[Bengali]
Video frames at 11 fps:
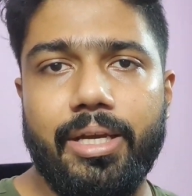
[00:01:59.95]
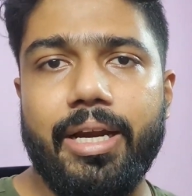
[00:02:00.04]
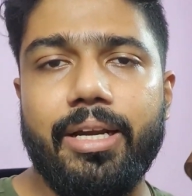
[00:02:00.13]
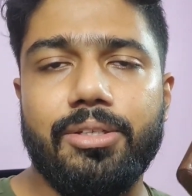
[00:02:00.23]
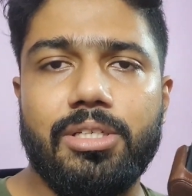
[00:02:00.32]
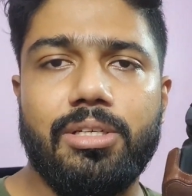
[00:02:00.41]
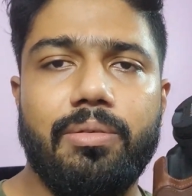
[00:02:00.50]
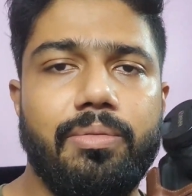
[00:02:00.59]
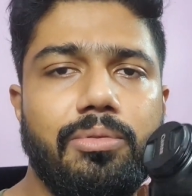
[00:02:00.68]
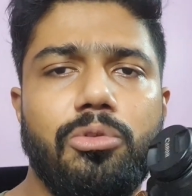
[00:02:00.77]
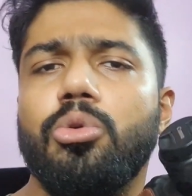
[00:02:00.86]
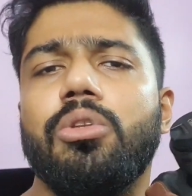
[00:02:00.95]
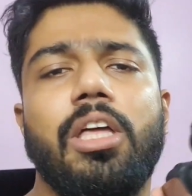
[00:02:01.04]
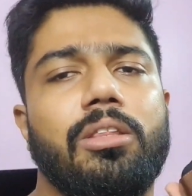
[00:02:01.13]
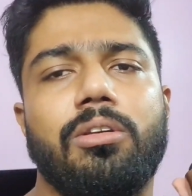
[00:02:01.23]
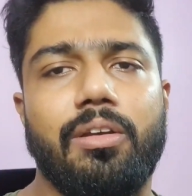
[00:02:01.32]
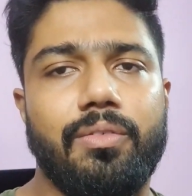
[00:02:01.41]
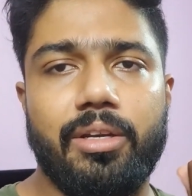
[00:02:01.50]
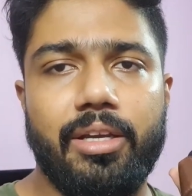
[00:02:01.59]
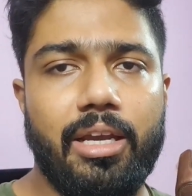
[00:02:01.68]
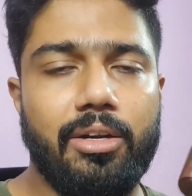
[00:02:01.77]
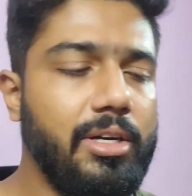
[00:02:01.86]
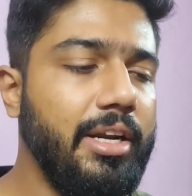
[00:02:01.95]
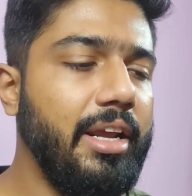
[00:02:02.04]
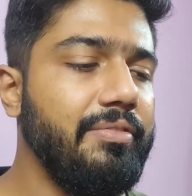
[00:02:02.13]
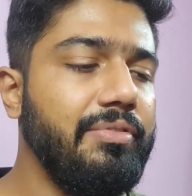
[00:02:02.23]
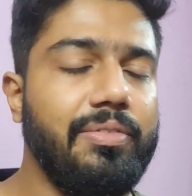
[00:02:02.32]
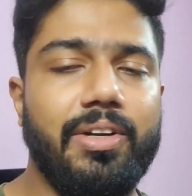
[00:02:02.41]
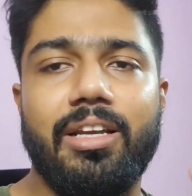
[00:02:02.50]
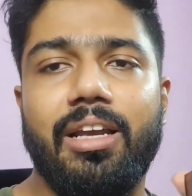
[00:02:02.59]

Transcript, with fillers: এটা হচ্ছে দুর্দান্ত ক্যামেরা ক্যাননের এম ফিফটি